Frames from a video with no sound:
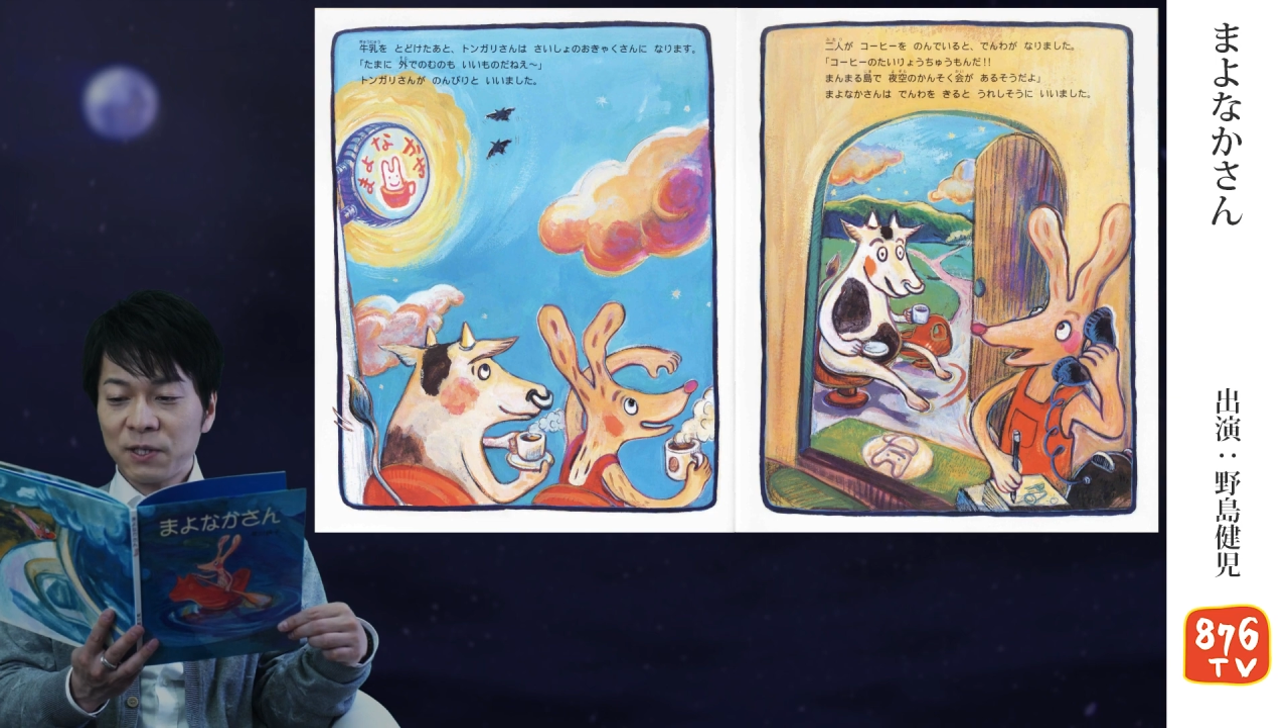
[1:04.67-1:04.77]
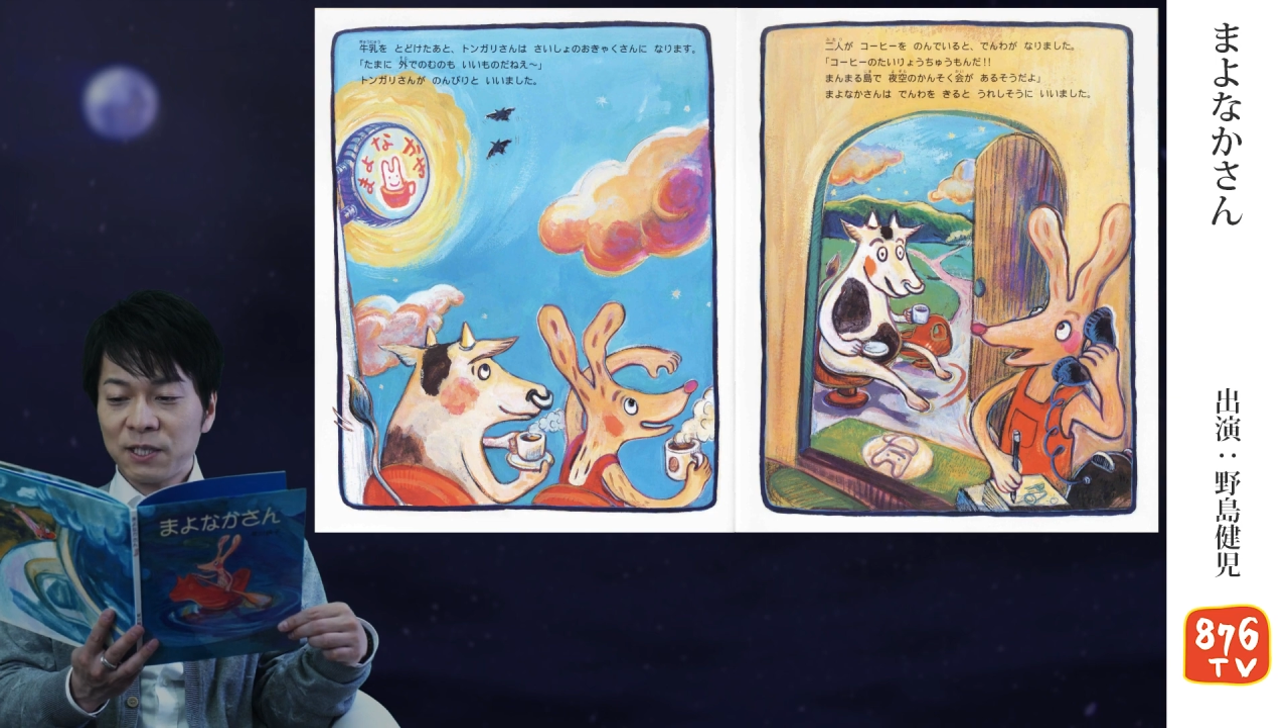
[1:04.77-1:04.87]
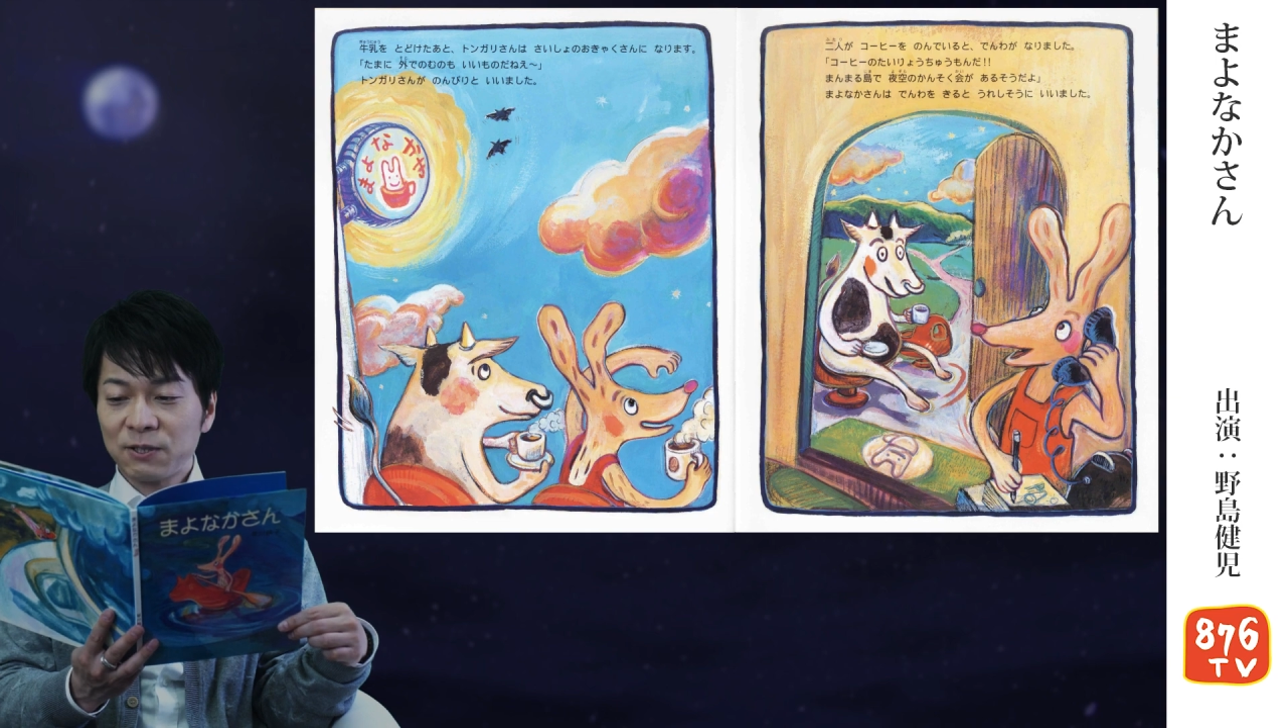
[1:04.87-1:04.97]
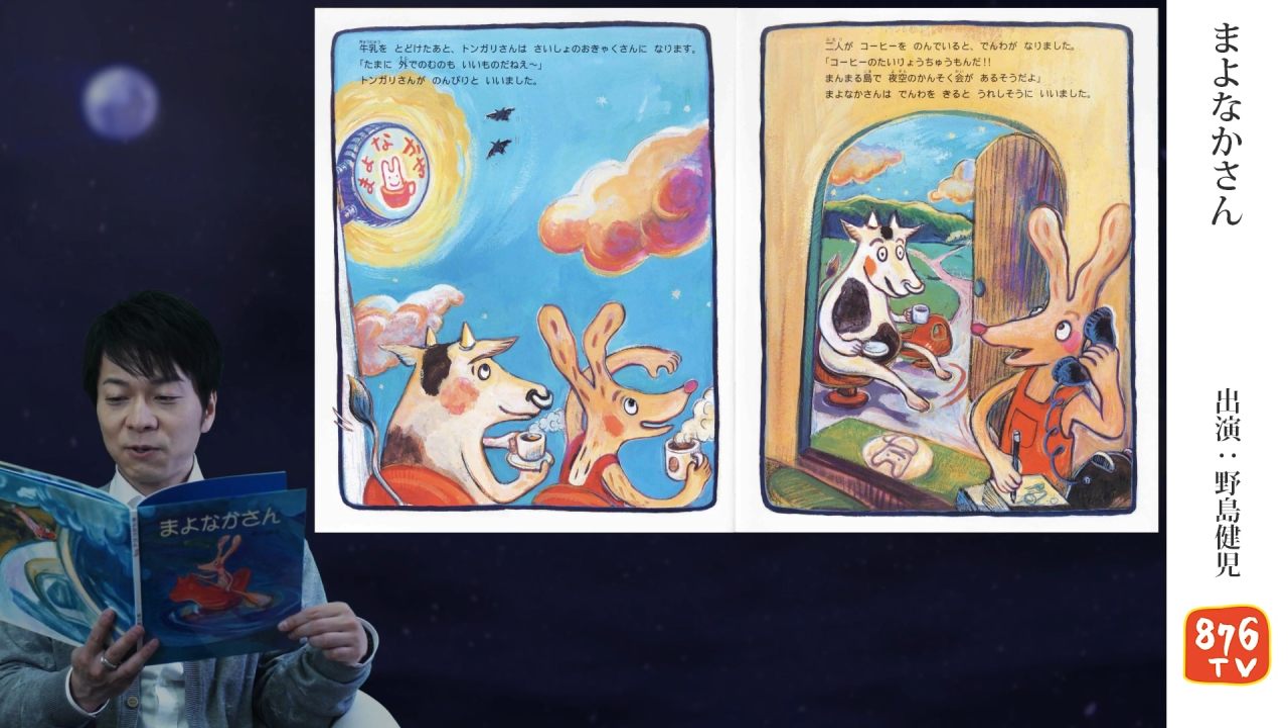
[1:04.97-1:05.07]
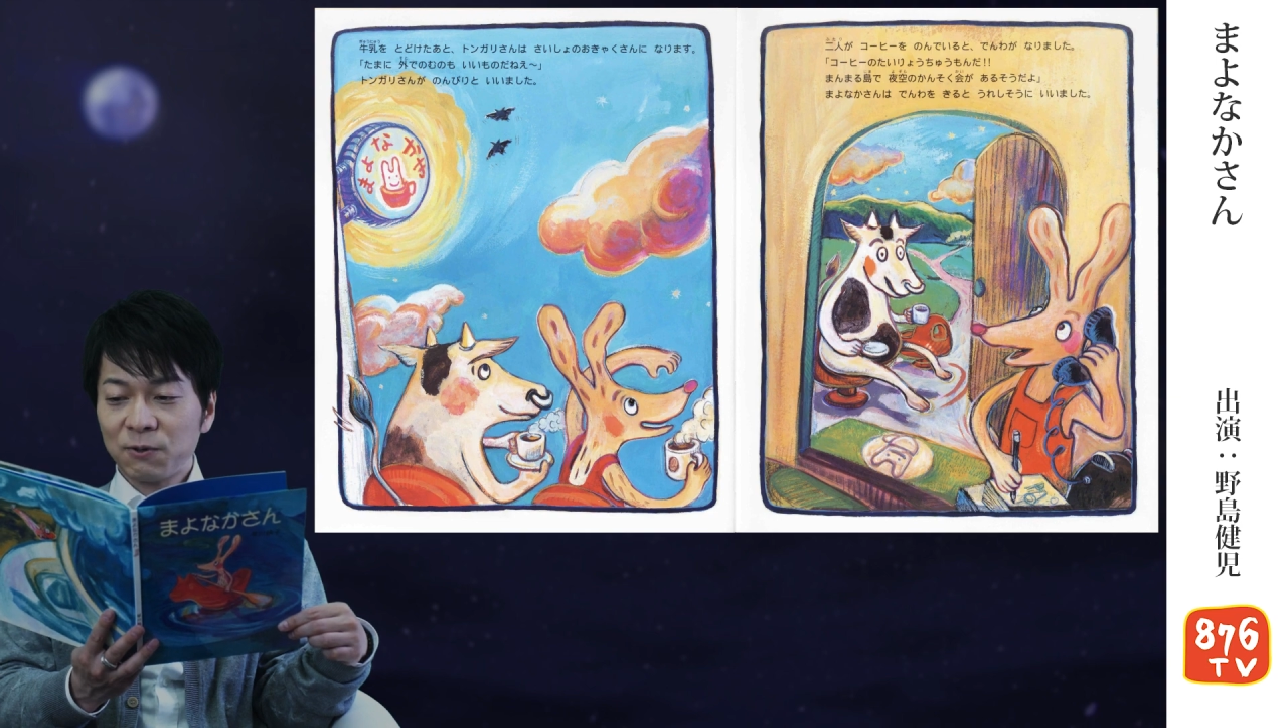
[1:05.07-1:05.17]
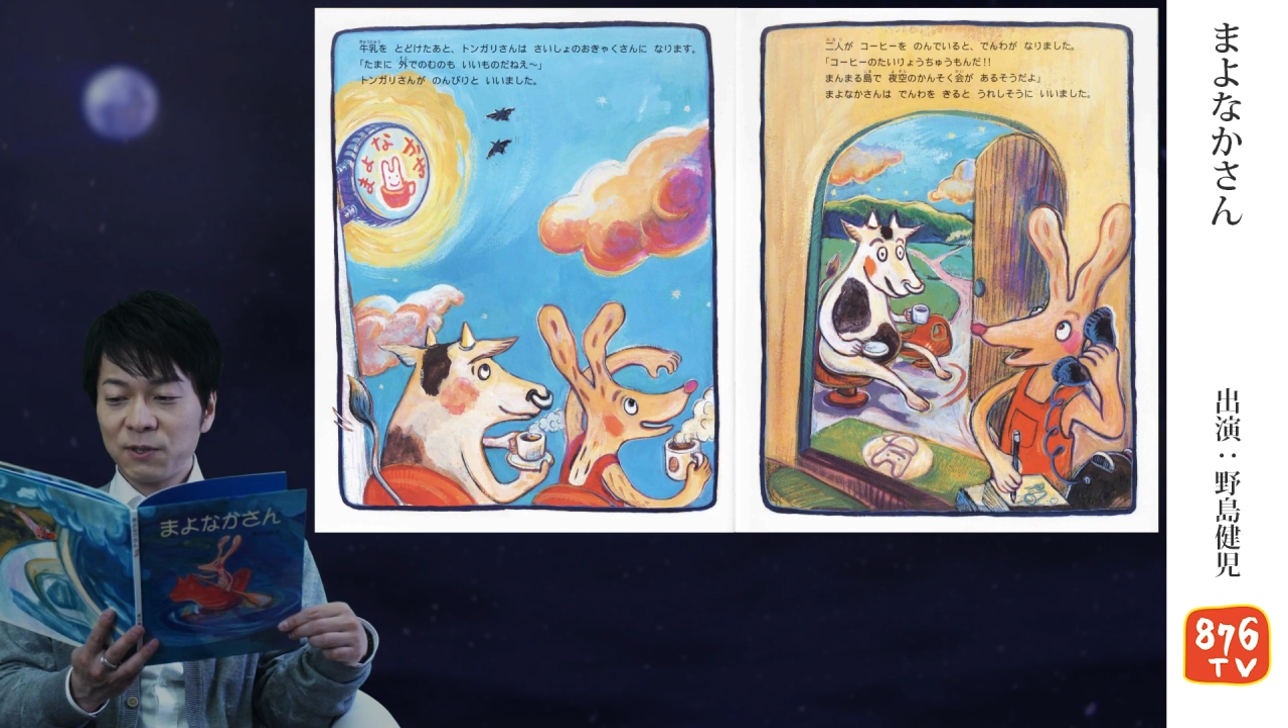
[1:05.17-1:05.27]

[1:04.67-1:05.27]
を切ると